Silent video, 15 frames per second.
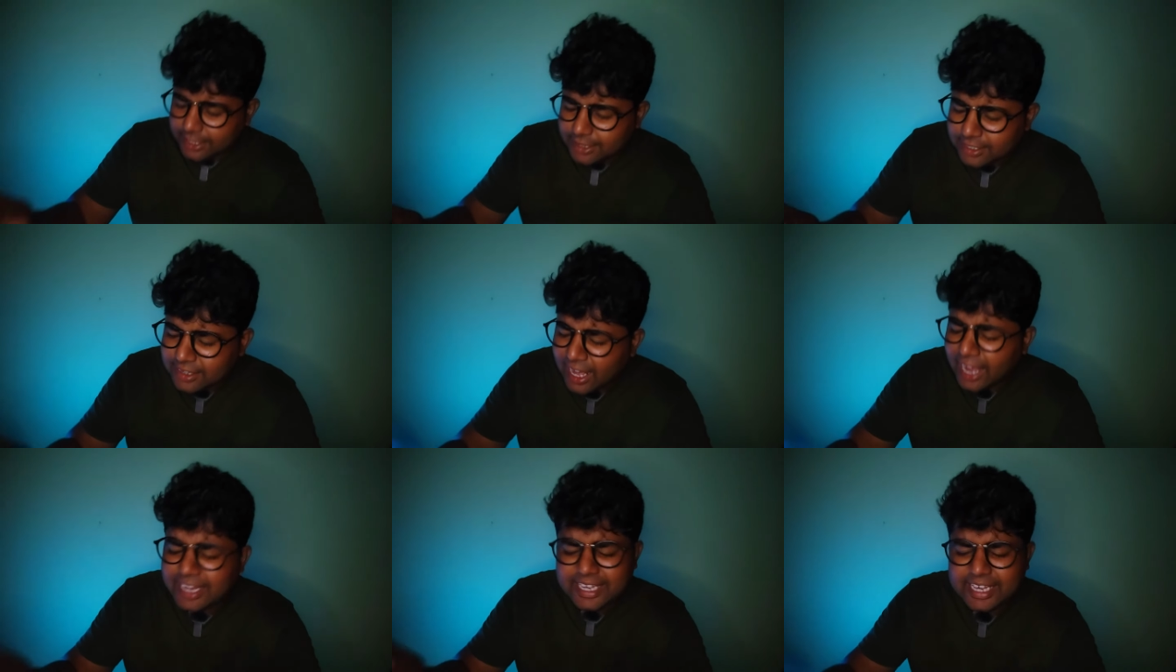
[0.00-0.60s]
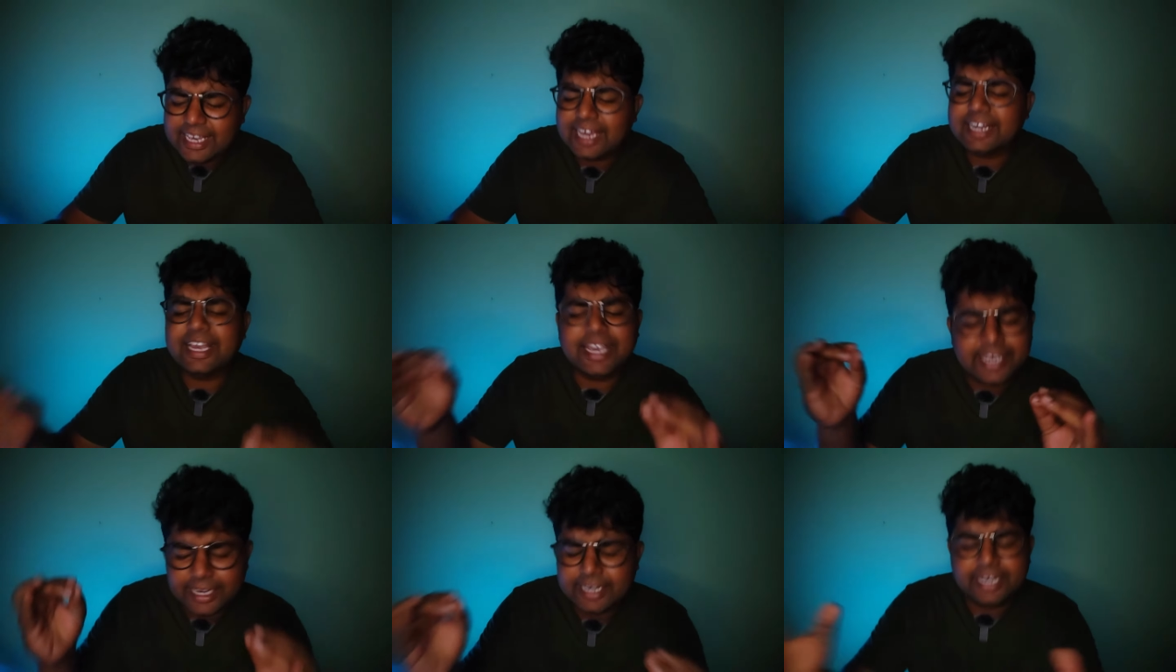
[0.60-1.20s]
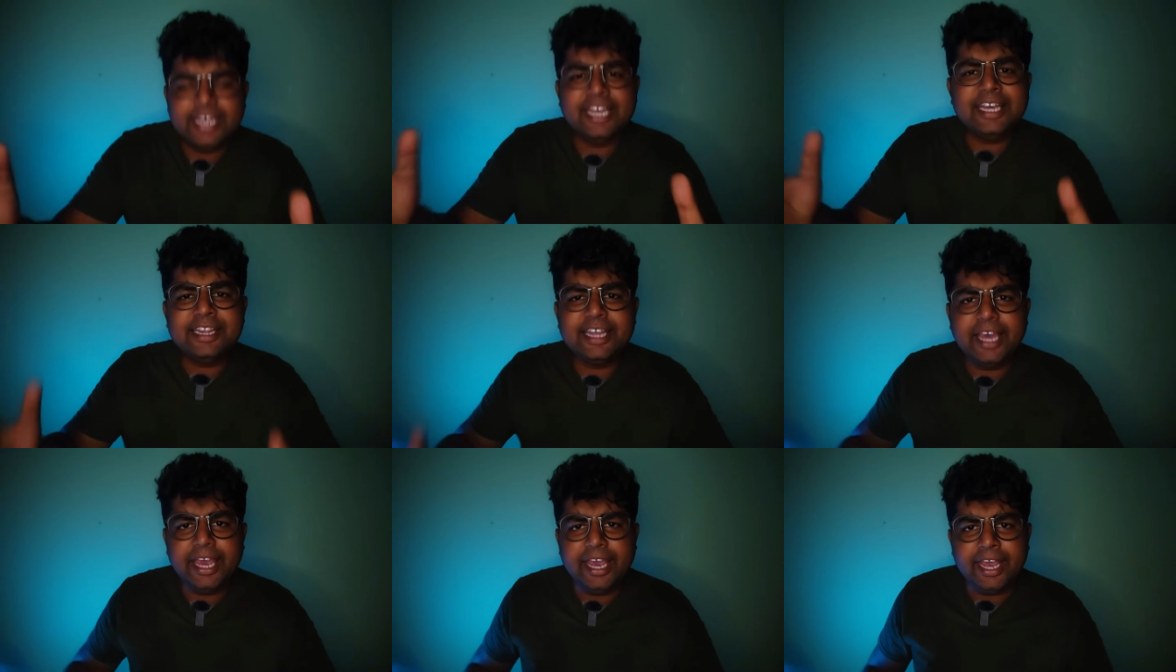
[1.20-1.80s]
இதுதான் இயற்கையின்
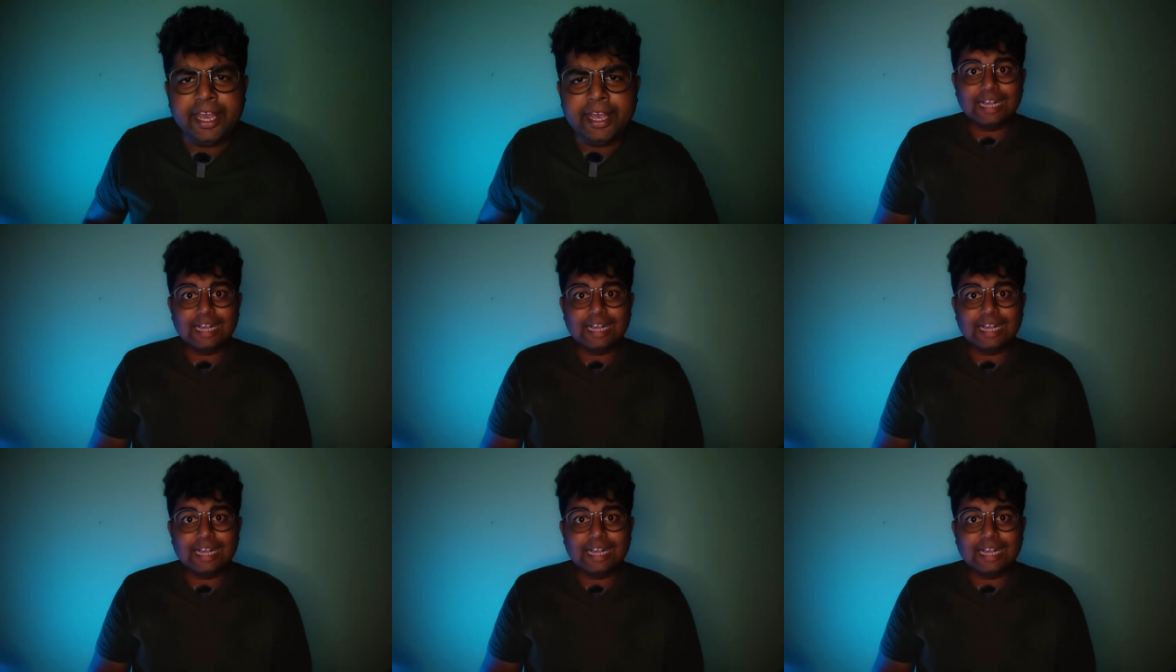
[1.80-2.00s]
நீதி